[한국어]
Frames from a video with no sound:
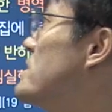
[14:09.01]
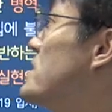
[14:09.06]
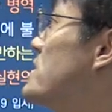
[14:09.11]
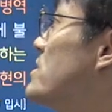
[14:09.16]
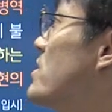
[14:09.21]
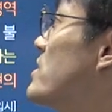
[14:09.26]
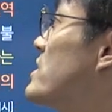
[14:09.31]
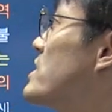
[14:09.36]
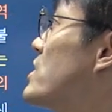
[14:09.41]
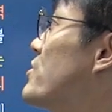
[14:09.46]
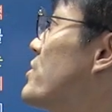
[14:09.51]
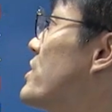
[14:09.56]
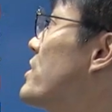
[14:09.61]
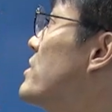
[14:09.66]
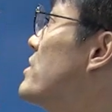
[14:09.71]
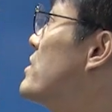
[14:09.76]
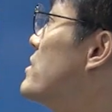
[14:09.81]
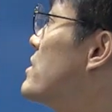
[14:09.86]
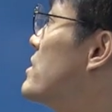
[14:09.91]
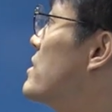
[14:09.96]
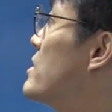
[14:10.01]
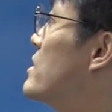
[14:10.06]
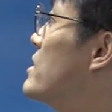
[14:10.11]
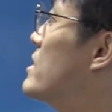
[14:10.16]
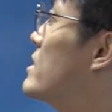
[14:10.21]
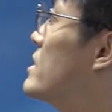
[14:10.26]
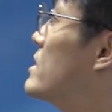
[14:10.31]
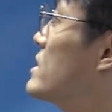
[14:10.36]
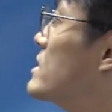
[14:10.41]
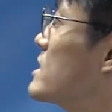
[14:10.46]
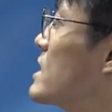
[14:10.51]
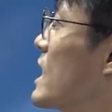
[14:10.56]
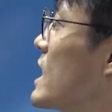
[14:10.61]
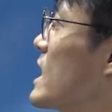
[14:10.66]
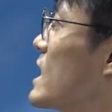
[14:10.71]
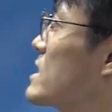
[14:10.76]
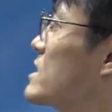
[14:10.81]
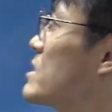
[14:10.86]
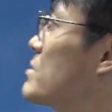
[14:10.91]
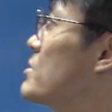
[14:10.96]
실현의 자유예요. 자,
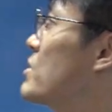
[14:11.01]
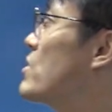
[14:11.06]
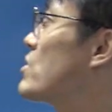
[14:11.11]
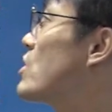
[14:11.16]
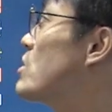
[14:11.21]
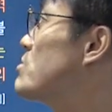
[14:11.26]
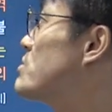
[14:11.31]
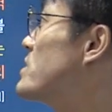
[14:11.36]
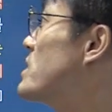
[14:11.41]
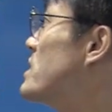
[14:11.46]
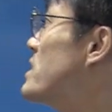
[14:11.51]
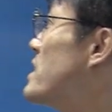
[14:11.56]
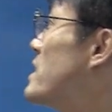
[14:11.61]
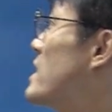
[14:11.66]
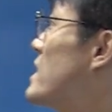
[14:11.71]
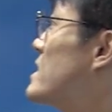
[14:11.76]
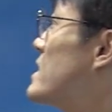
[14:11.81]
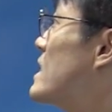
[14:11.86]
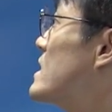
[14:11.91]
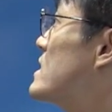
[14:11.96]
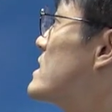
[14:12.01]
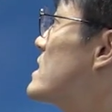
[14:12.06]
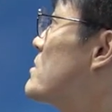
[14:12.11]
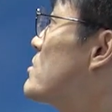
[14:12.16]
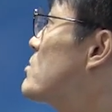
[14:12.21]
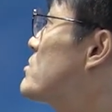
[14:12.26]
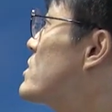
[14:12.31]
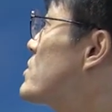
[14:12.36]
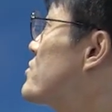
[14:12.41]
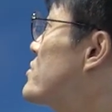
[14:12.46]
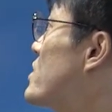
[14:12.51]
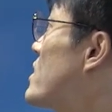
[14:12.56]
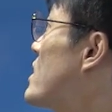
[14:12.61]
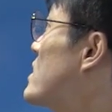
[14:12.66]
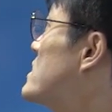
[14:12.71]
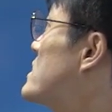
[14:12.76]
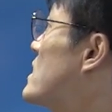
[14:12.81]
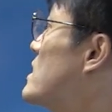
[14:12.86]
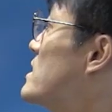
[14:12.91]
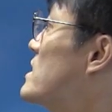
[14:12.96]
양심의 병역 부자에 대한 대체 보분
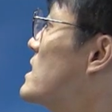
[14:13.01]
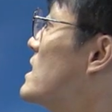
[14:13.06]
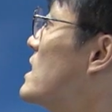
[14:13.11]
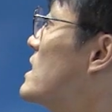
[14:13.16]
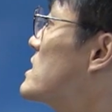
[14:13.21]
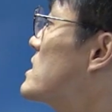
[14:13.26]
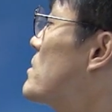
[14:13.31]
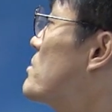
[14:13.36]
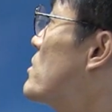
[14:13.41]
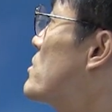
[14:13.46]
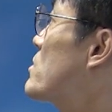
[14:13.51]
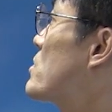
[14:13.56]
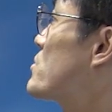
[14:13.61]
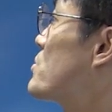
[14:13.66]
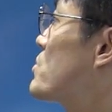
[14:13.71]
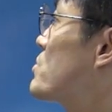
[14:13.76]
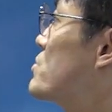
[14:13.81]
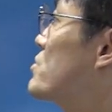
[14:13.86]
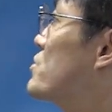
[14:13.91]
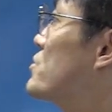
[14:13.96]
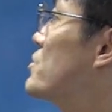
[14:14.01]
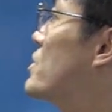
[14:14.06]
규정하지 아니한 자, 병역 종료